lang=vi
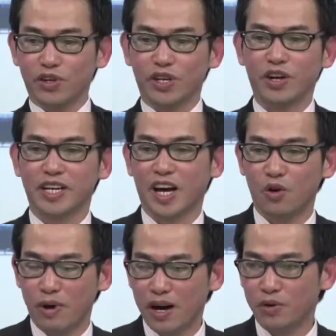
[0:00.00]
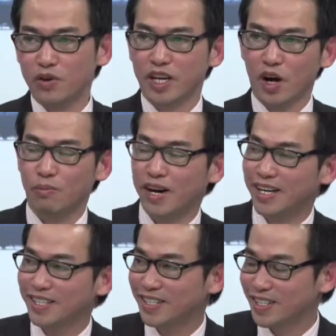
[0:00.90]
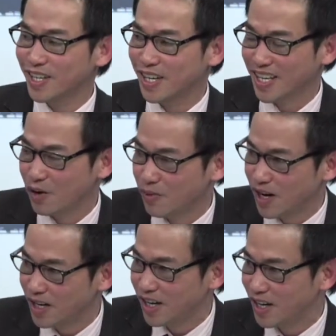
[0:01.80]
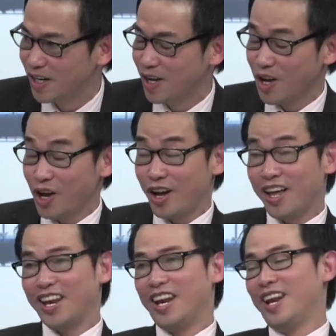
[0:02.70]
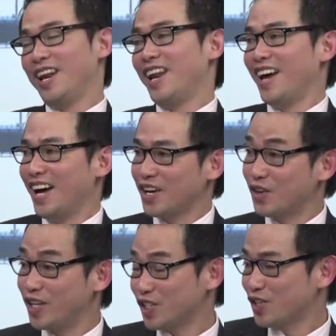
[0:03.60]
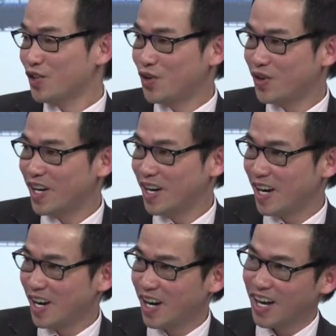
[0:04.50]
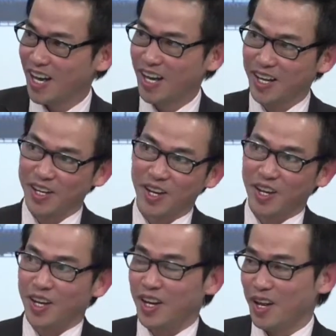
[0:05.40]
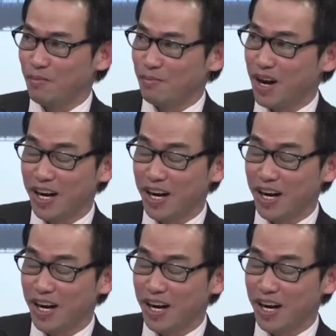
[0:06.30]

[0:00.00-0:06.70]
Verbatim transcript: vừa nói cao máu rồi cao mỡ rồi tất nhiên là cao mỡ là là cholesterol đó là làm